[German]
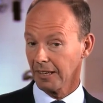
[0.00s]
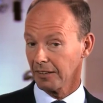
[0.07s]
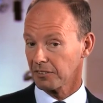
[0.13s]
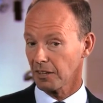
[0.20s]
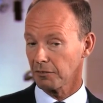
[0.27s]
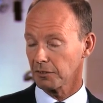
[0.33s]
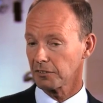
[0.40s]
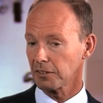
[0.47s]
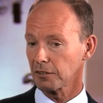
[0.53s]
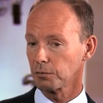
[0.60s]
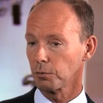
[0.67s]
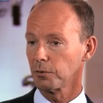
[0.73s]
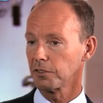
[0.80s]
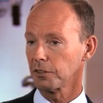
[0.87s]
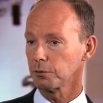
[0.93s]
Sehr wichtig
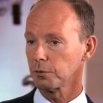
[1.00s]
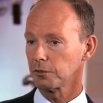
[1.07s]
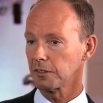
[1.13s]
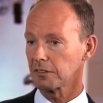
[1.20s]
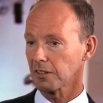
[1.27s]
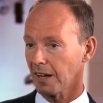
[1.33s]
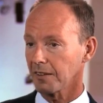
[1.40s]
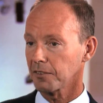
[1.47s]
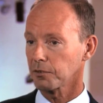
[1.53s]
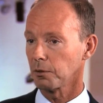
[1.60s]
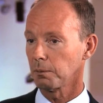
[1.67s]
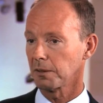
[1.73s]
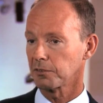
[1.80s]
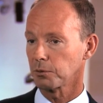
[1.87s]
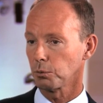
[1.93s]
ist für uns natürlich die
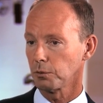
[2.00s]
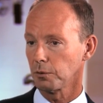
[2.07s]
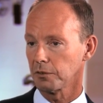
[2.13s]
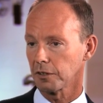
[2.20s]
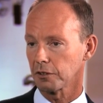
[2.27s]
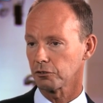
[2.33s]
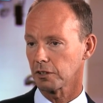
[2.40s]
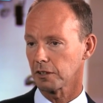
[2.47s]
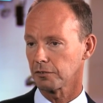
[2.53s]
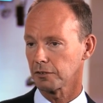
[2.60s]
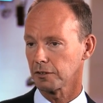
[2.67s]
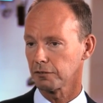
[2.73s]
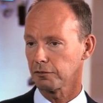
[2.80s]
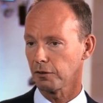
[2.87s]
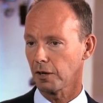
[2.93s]
Transformation unserer
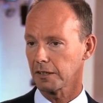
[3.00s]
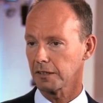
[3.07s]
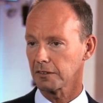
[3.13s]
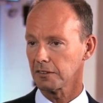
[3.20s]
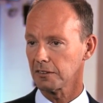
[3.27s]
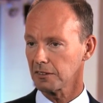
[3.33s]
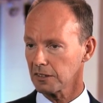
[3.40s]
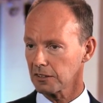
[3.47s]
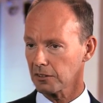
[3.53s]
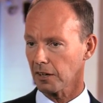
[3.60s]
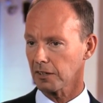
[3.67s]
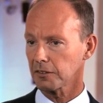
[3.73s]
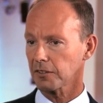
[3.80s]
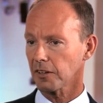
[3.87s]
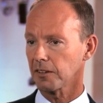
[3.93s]
Geschäfte, vor allen Dingen die
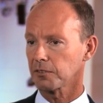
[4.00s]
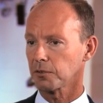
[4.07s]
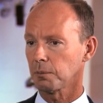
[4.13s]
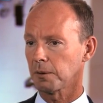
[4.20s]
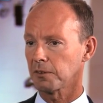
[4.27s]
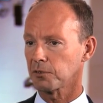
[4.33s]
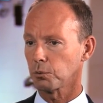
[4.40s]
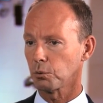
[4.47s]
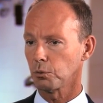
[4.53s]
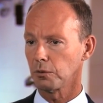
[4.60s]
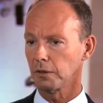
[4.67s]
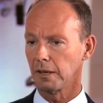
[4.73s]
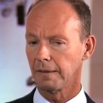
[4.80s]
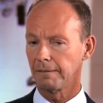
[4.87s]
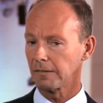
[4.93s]
digitale
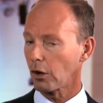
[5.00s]
Transformation.